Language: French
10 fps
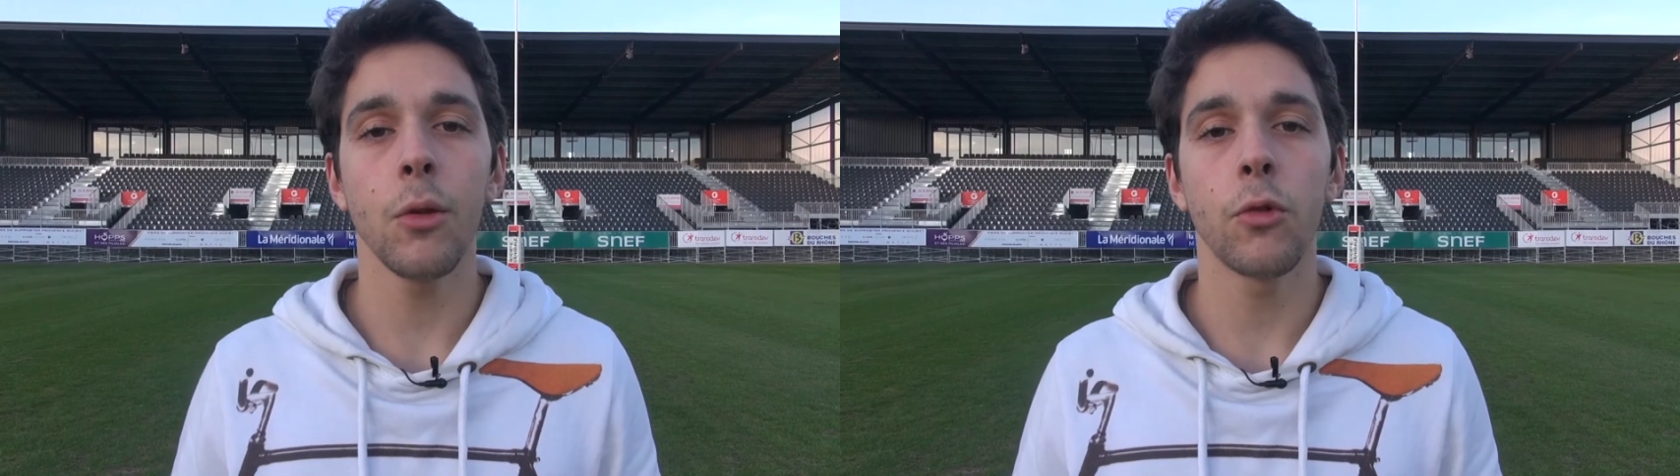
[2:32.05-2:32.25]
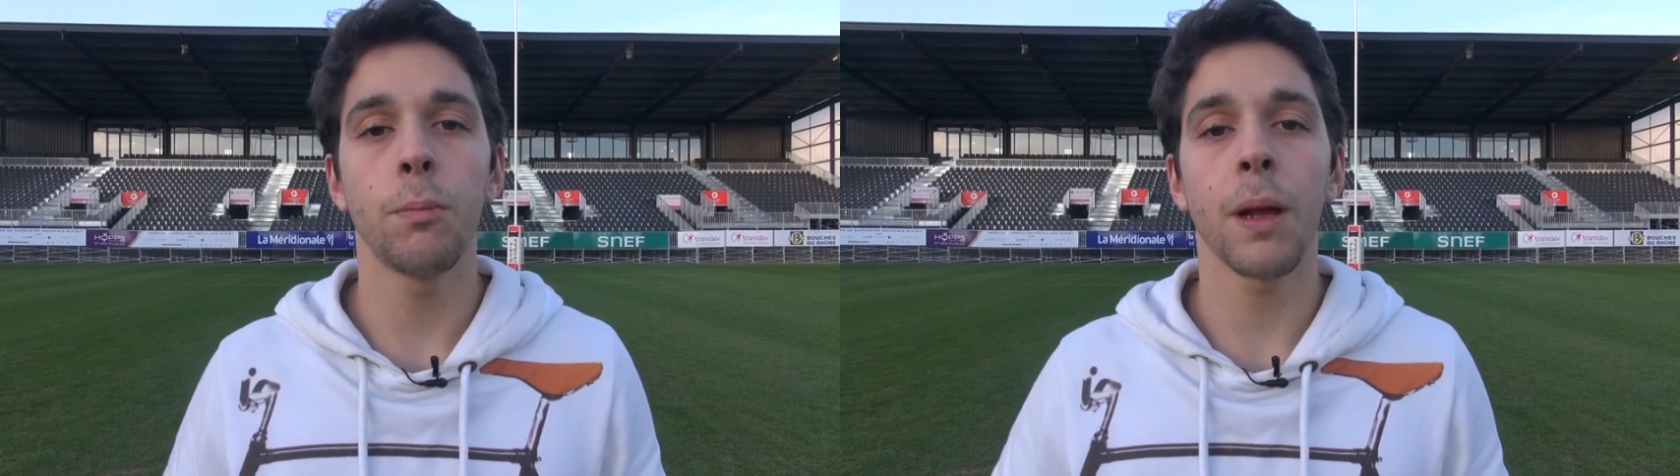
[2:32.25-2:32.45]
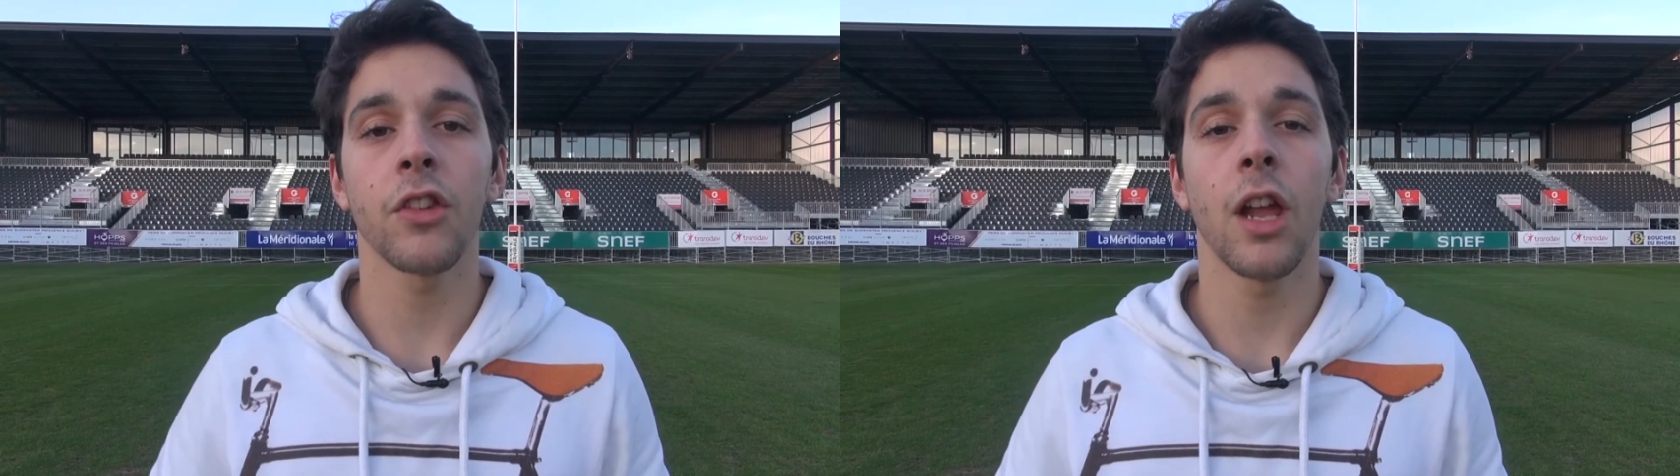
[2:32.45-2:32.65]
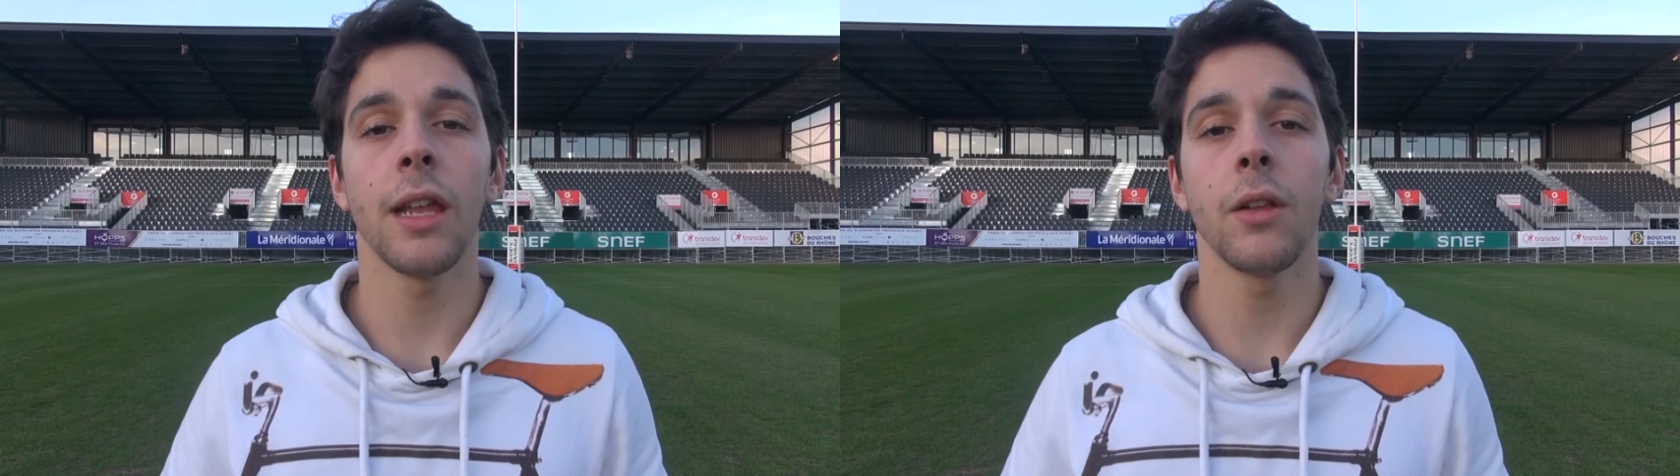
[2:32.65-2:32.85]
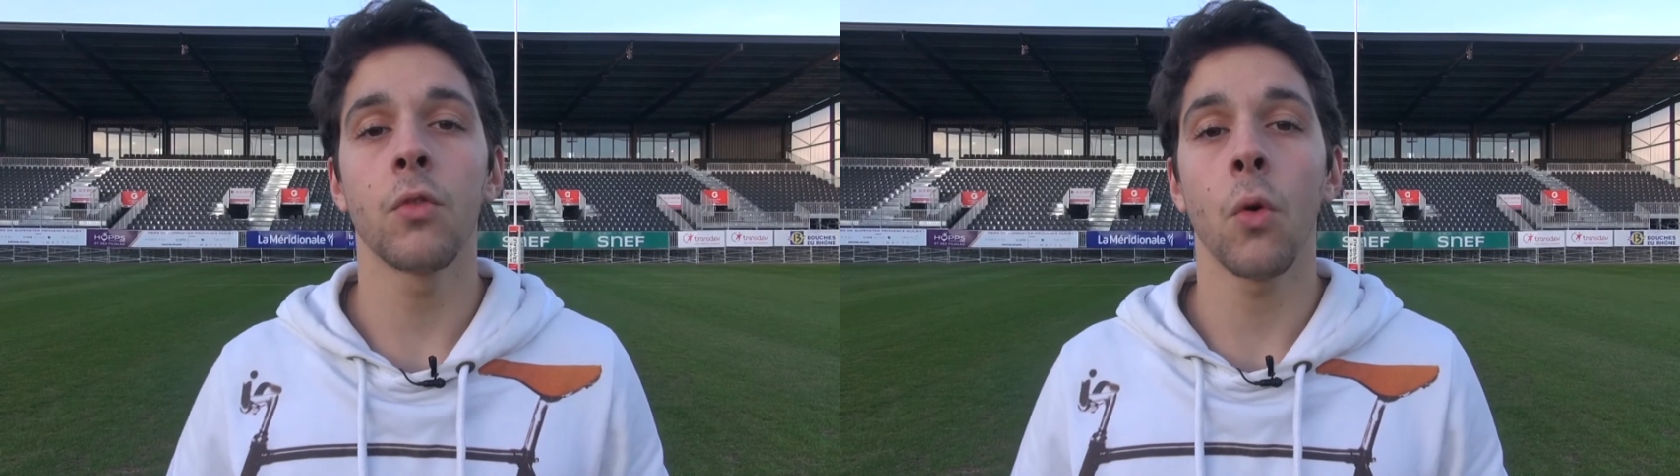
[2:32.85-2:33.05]
le Super
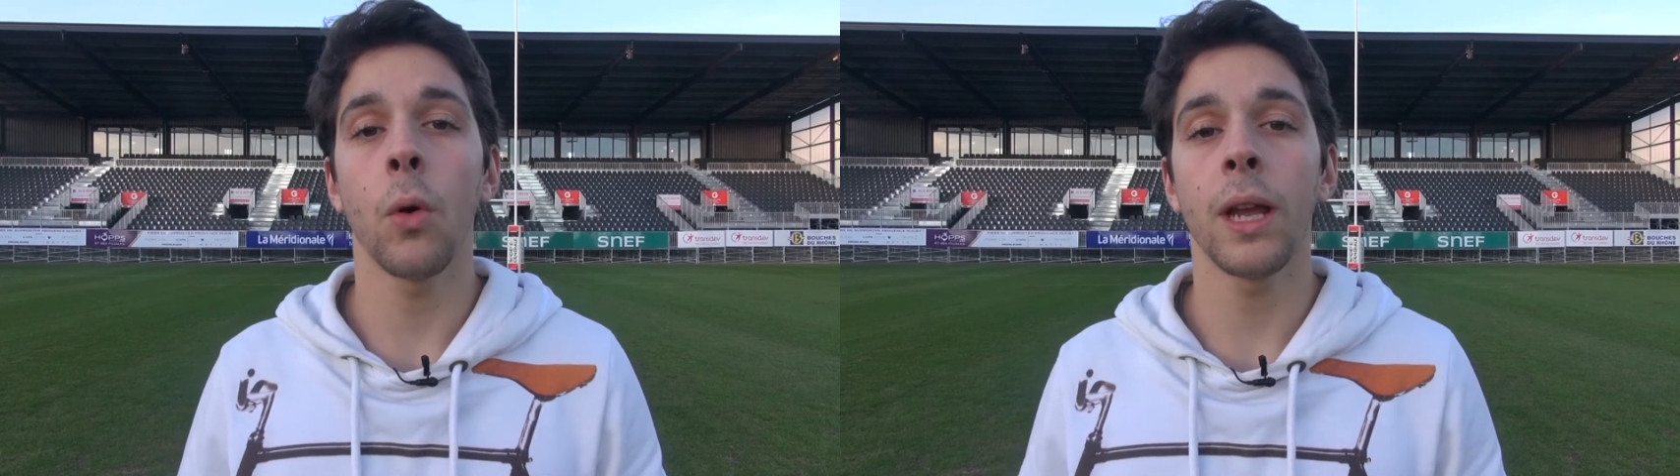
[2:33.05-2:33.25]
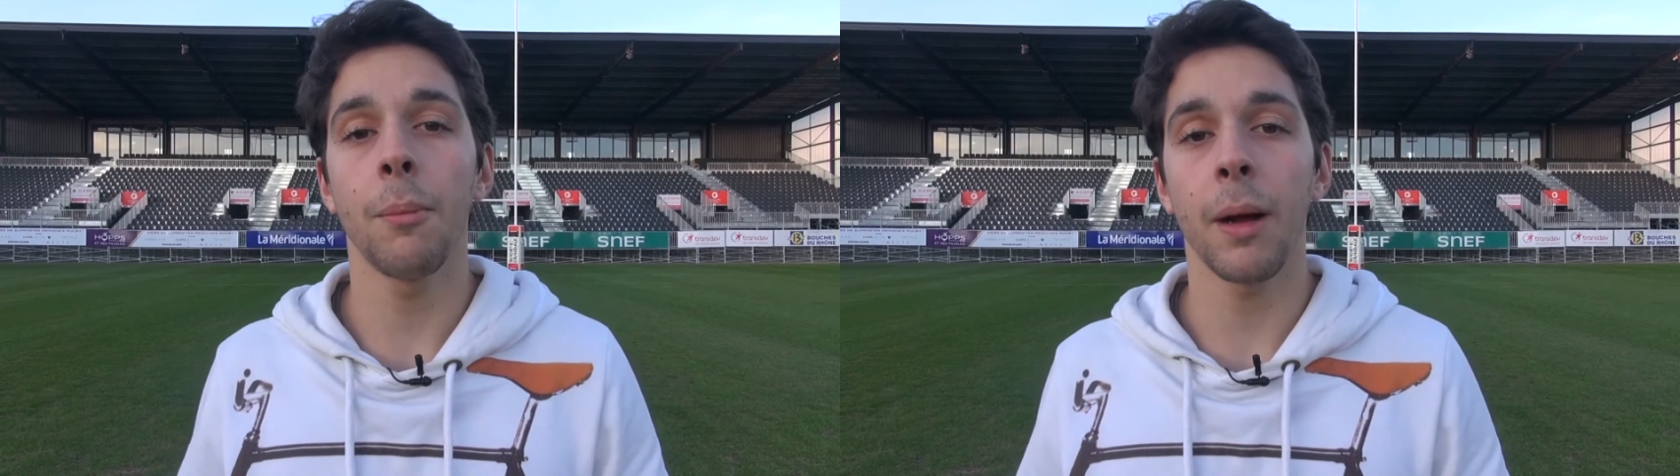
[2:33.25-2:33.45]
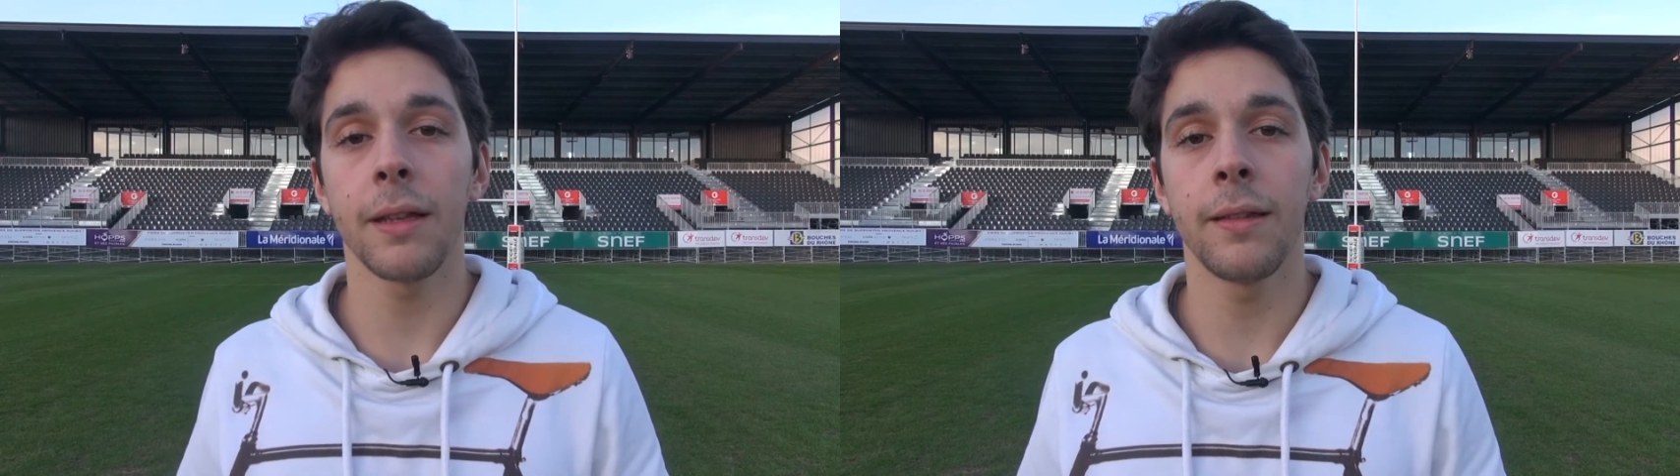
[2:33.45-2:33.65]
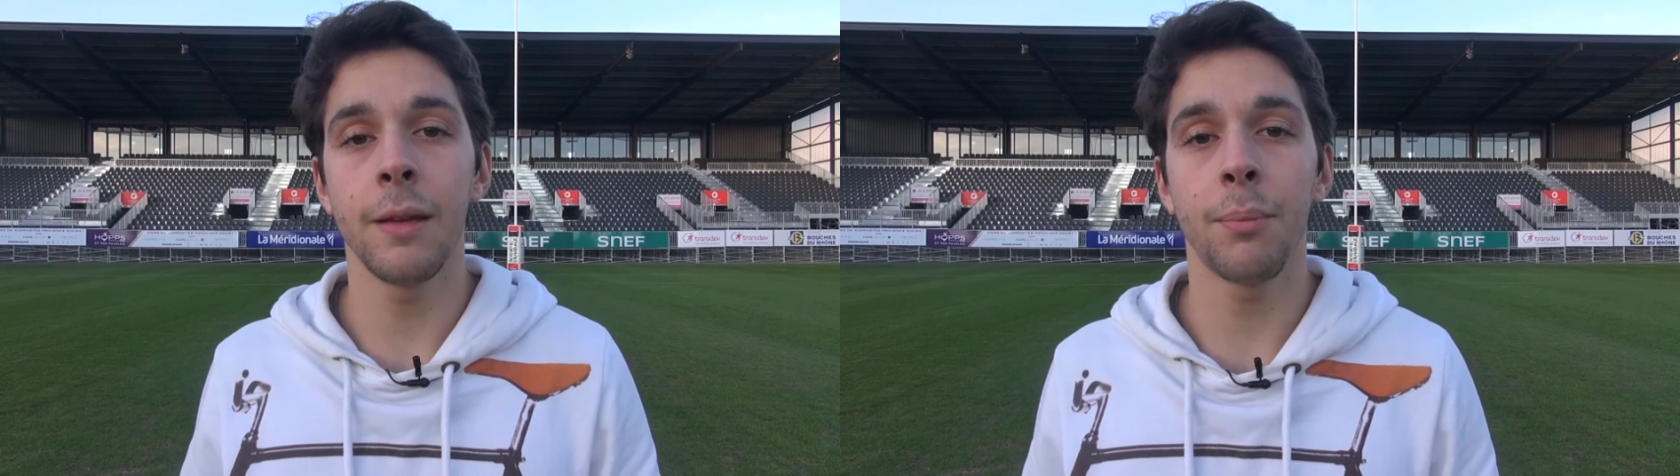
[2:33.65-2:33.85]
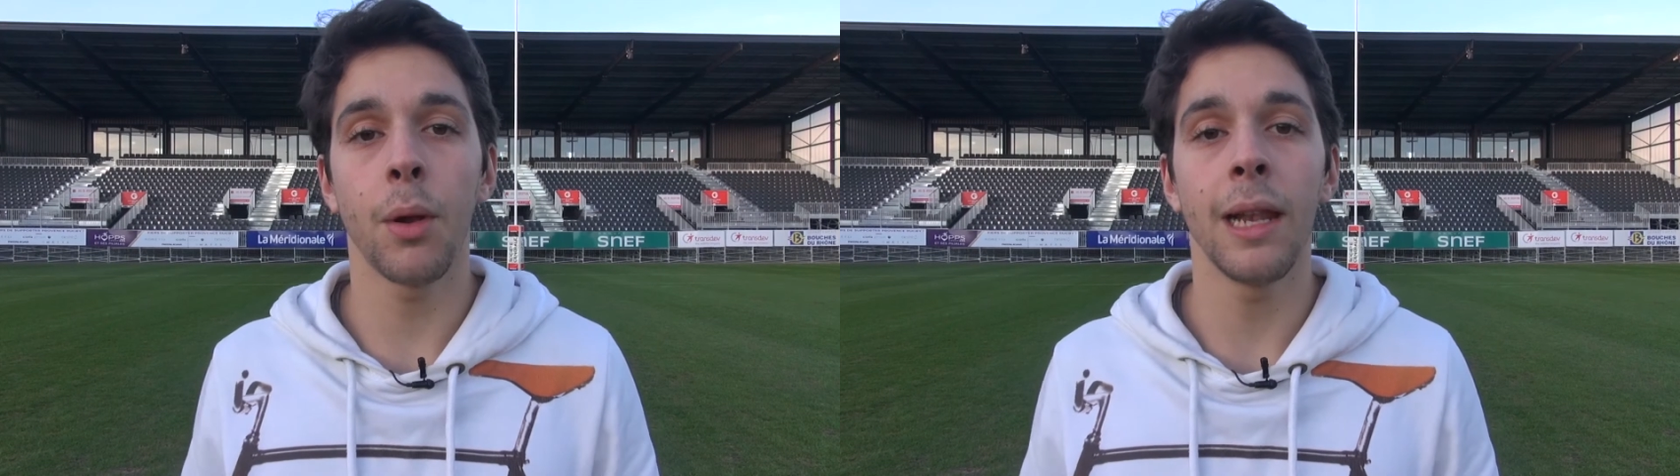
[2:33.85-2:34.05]
Challenge auquel participent